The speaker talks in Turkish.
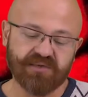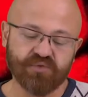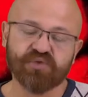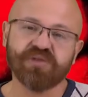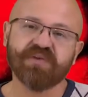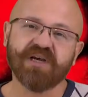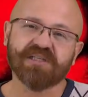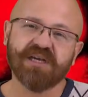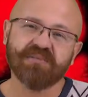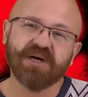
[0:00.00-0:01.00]
Rusya ve
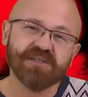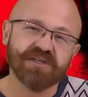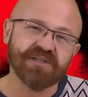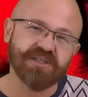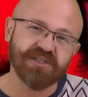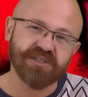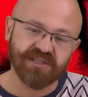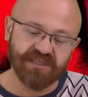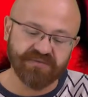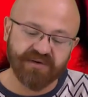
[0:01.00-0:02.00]
Azerbaycan
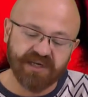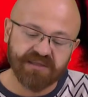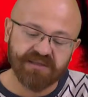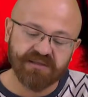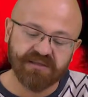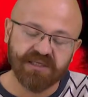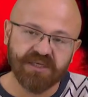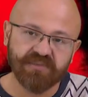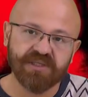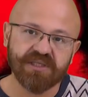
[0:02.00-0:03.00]
ilişkileri farklıydı.
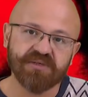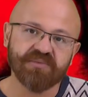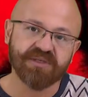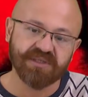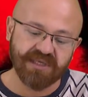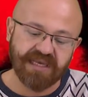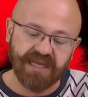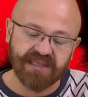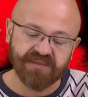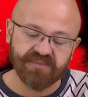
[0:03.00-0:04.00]
2020 yılına
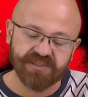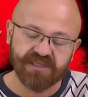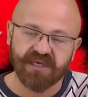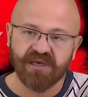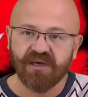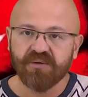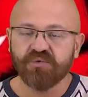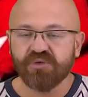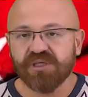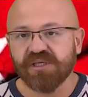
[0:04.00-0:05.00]
geldiğimizde
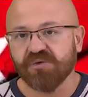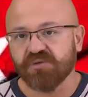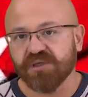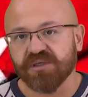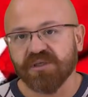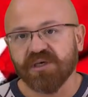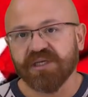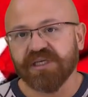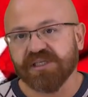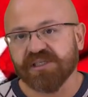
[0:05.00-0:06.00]
bu iki ülkenin
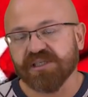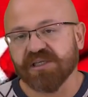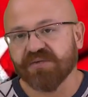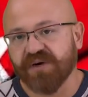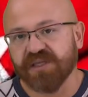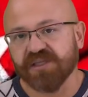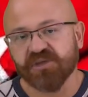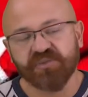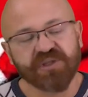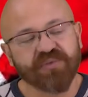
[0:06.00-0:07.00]
ilişkileri farklı.
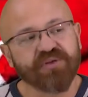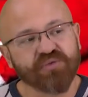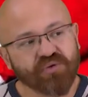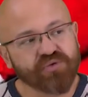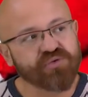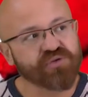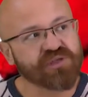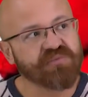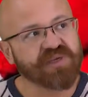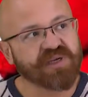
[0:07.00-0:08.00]
Şimdi tabii
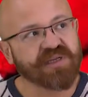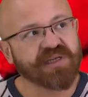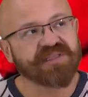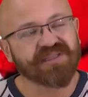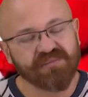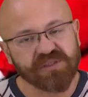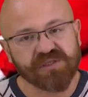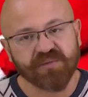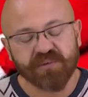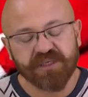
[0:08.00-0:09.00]
1991'e kadar
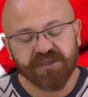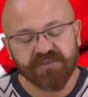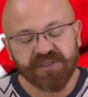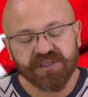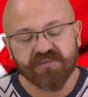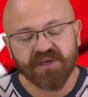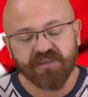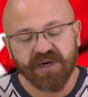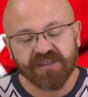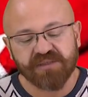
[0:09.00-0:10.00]
gitmeyeceğim ama
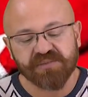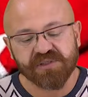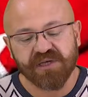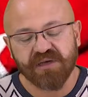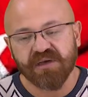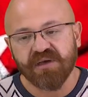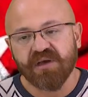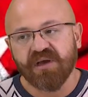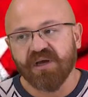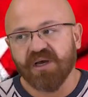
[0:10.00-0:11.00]
2020'ye baktığımızda
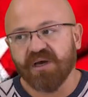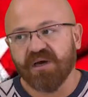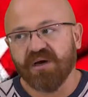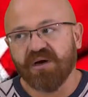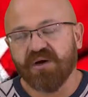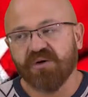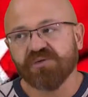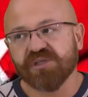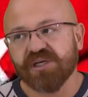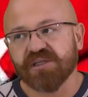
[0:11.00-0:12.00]
e,
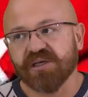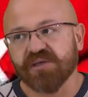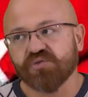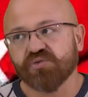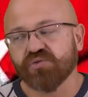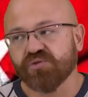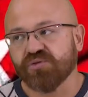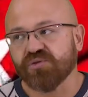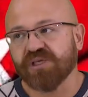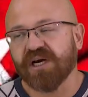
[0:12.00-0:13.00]
öncelikle şunu görüyoruz.